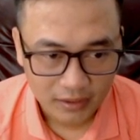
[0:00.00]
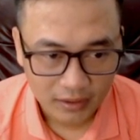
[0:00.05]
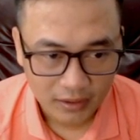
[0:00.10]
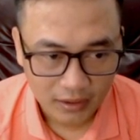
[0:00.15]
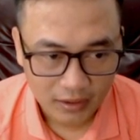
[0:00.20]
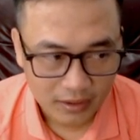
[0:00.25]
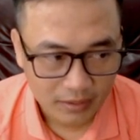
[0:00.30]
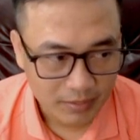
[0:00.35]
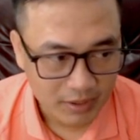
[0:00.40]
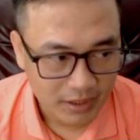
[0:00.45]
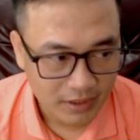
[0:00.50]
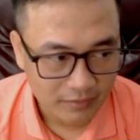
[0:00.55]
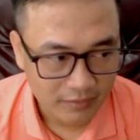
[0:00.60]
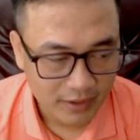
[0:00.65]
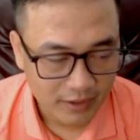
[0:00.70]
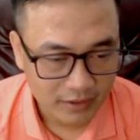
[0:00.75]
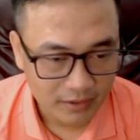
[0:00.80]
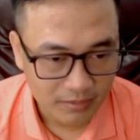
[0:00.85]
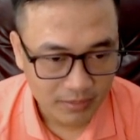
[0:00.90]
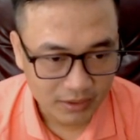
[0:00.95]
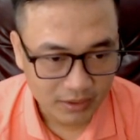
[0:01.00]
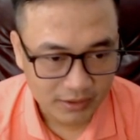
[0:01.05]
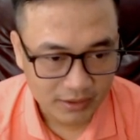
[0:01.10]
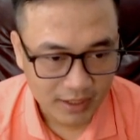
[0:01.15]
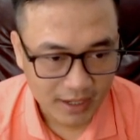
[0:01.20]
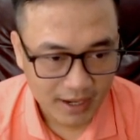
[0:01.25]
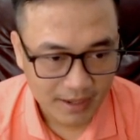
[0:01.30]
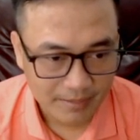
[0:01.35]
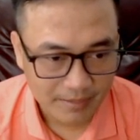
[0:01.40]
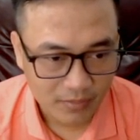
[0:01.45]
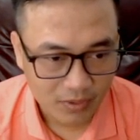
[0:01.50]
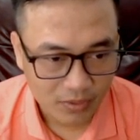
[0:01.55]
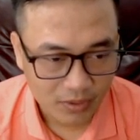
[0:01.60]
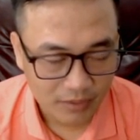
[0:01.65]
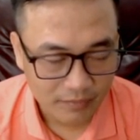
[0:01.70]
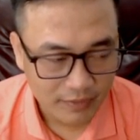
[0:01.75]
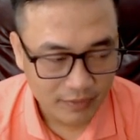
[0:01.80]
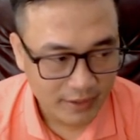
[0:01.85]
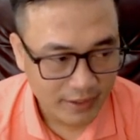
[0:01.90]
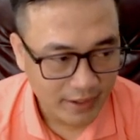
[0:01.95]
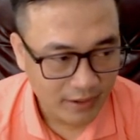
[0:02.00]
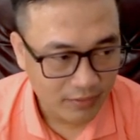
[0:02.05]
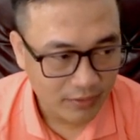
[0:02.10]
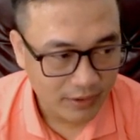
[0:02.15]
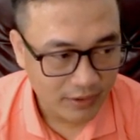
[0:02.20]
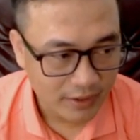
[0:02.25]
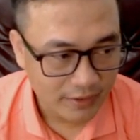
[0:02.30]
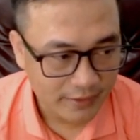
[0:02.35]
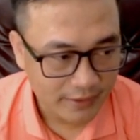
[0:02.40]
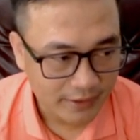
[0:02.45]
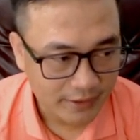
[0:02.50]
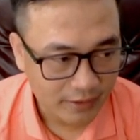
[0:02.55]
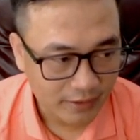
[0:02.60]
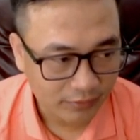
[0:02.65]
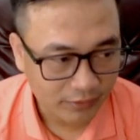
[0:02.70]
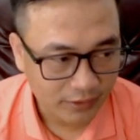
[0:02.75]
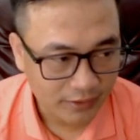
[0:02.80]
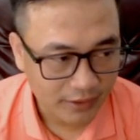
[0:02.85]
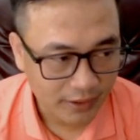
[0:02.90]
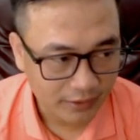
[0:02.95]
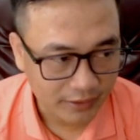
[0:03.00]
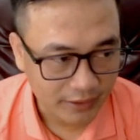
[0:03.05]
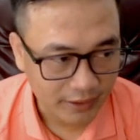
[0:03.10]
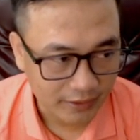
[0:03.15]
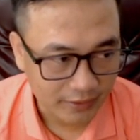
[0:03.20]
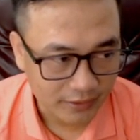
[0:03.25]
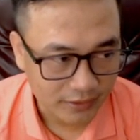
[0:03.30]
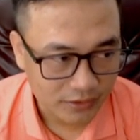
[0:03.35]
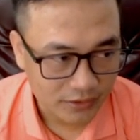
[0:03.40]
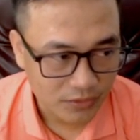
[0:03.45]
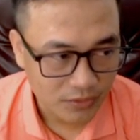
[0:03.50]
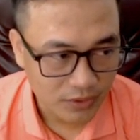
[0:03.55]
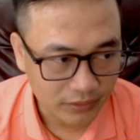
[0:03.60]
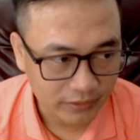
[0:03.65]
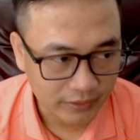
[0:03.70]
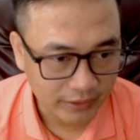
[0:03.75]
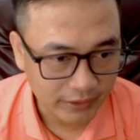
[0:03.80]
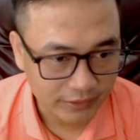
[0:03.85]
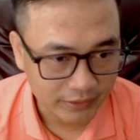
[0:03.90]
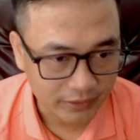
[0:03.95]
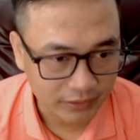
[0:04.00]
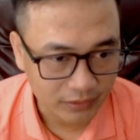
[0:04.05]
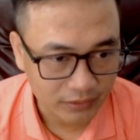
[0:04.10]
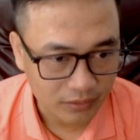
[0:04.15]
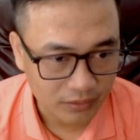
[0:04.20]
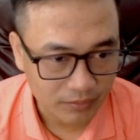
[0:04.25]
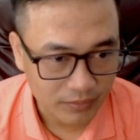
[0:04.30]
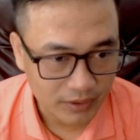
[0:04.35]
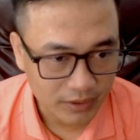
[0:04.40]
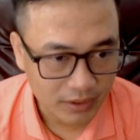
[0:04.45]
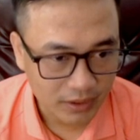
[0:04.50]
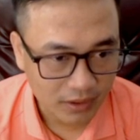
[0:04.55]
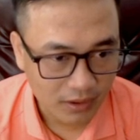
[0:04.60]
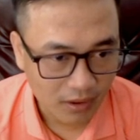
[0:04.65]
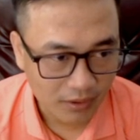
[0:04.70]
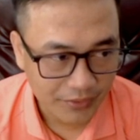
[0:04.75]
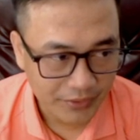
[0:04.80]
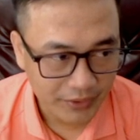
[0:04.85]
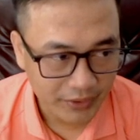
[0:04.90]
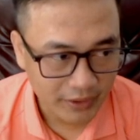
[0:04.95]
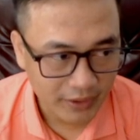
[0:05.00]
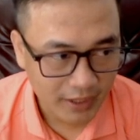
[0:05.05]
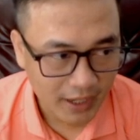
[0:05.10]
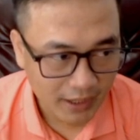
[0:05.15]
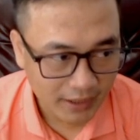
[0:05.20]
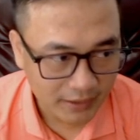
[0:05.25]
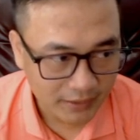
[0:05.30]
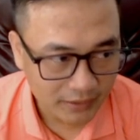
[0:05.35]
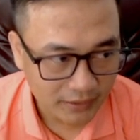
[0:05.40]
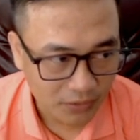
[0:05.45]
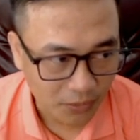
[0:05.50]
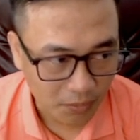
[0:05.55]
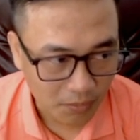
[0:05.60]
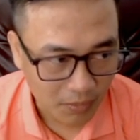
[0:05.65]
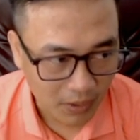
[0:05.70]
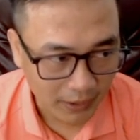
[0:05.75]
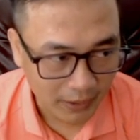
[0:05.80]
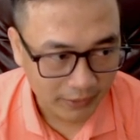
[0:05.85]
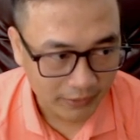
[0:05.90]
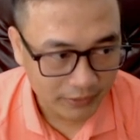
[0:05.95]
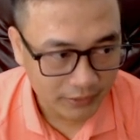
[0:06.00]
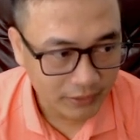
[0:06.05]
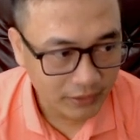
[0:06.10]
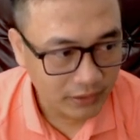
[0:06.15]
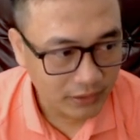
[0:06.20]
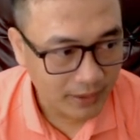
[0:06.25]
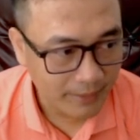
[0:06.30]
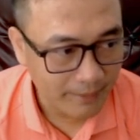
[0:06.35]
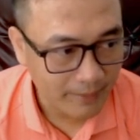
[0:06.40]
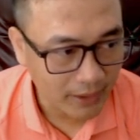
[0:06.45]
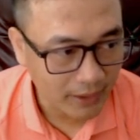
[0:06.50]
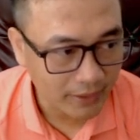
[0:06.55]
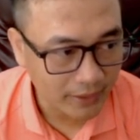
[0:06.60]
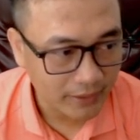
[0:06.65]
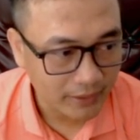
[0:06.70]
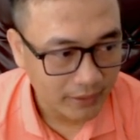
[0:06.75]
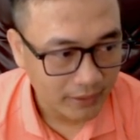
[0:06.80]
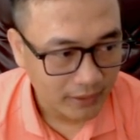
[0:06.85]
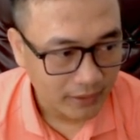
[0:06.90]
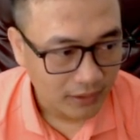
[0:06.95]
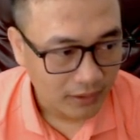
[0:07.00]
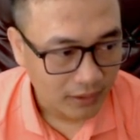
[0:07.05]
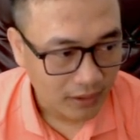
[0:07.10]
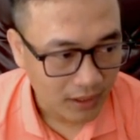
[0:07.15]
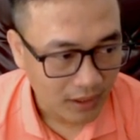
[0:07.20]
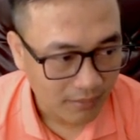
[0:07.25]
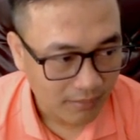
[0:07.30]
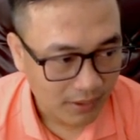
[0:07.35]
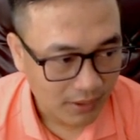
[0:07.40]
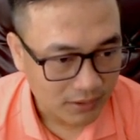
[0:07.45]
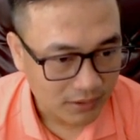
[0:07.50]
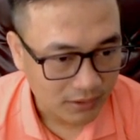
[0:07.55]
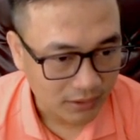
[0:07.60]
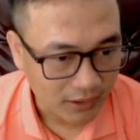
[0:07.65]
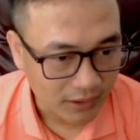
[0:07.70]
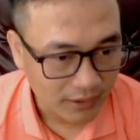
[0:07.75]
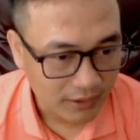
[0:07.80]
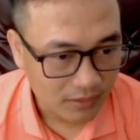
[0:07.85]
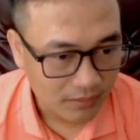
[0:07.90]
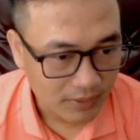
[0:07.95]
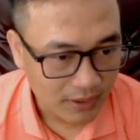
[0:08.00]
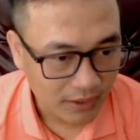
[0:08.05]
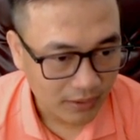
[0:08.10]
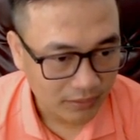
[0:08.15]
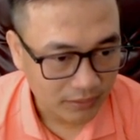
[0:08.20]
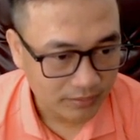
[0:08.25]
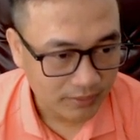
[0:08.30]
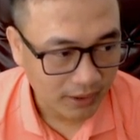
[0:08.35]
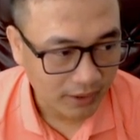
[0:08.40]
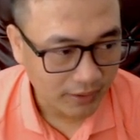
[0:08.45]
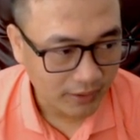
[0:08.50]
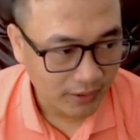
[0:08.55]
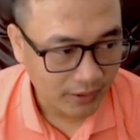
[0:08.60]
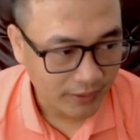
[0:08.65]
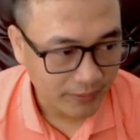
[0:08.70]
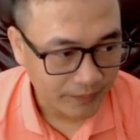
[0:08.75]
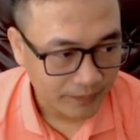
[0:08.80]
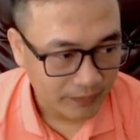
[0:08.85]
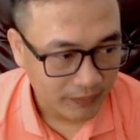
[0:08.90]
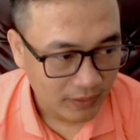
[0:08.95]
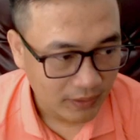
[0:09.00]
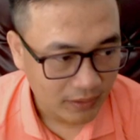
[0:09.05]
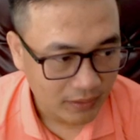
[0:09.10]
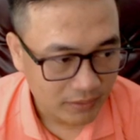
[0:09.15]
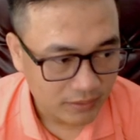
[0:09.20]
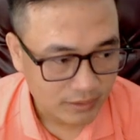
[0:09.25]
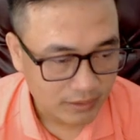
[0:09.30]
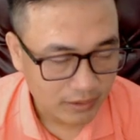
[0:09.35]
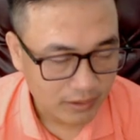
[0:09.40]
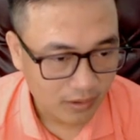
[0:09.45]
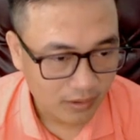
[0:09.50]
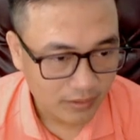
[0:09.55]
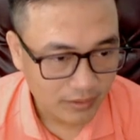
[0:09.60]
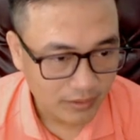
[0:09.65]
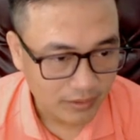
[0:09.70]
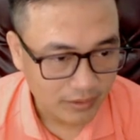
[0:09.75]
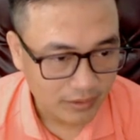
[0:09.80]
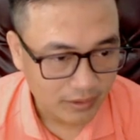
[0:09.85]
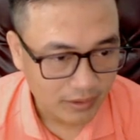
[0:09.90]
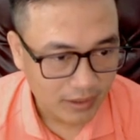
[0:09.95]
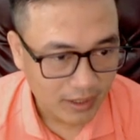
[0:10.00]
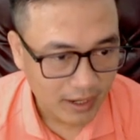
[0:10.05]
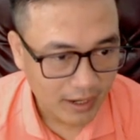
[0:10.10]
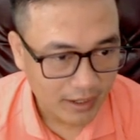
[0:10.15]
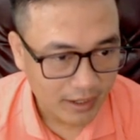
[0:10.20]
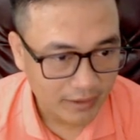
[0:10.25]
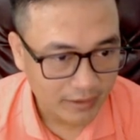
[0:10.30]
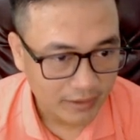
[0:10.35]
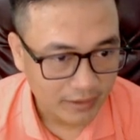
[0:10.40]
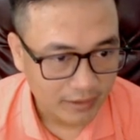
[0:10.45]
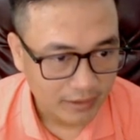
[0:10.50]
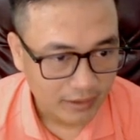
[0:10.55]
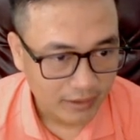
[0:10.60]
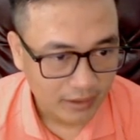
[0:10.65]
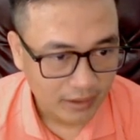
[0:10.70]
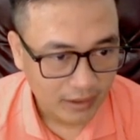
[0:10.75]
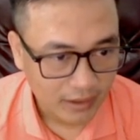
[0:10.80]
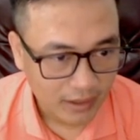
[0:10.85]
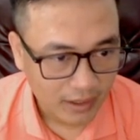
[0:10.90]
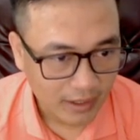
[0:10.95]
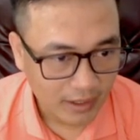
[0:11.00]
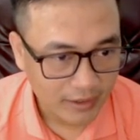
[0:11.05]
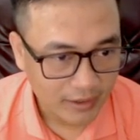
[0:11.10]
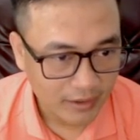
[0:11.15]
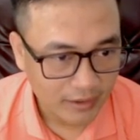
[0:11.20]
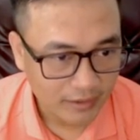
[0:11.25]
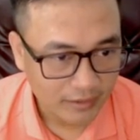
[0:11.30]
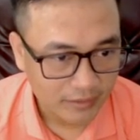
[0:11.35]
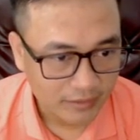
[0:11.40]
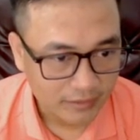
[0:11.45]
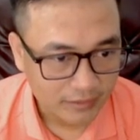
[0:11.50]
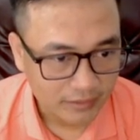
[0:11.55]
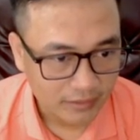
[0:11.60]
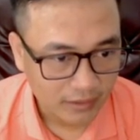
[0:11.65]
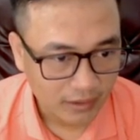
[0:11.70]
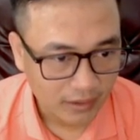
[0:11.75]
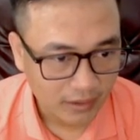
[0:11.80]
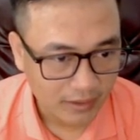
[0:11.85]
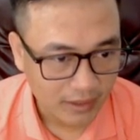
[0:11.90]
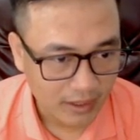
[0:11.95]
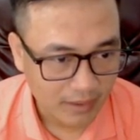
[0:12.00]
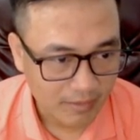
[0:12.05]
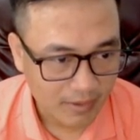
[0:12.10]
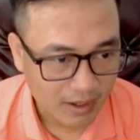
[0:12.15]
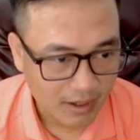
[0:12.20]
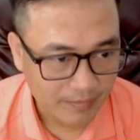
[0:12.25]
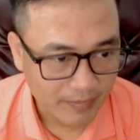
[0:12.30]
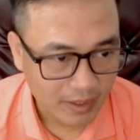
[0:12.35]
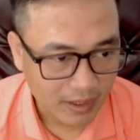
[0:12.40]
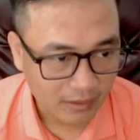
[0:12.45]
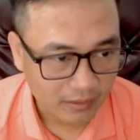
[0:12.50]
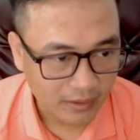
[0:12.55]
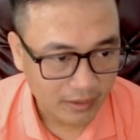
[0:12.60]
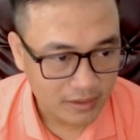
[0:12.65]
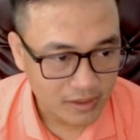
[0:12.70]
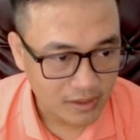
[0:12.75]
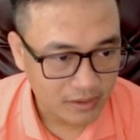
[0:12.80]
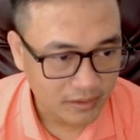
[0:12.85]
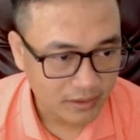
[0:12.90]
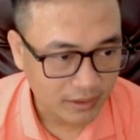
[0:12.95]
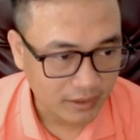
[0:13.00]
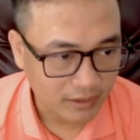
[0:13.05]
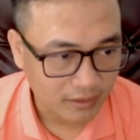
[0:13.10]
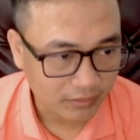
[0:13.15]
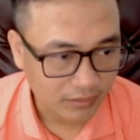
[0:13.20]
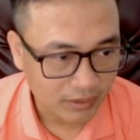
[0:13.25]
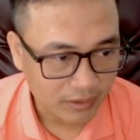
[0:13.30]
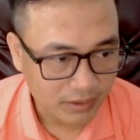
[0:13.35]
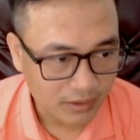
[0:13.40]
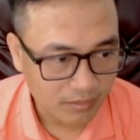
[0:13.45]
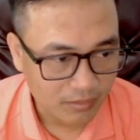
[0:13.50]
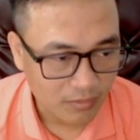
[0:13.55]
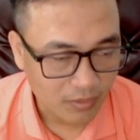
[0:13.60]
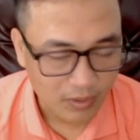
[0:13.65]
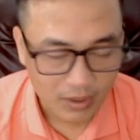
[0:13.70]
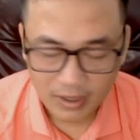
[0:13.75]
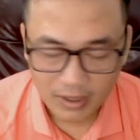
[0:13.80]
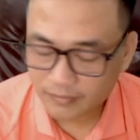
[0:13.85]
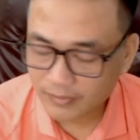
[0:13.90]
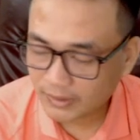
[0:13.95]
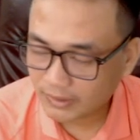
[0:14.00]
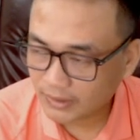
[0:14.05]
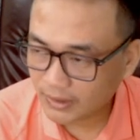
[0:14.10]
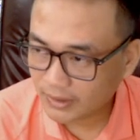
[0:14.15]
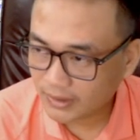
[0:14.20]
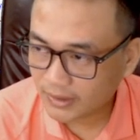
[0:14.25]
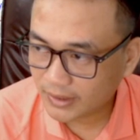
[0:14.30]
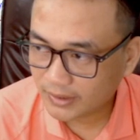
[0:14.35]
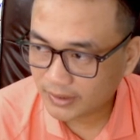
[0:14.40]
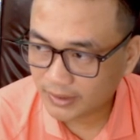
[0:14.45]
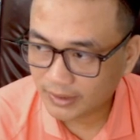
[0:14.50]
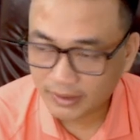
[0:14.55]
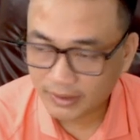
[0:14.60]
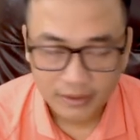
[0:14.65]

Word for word: à khi mình đi về thì mình chỉ làm một cái video để cho anh chị nhà đầu tư nhận diện được xu thị trường cũng như là có những cái cách chuẩn bị trước cái tâm lý để mà xử lý trong giai đoạn sắp tới thôi à, sẽ có những cái à, hay hơn à, để mà cập nhật đến cho anh chị nhà đầu tư trong một hai phiên tới nha anh chị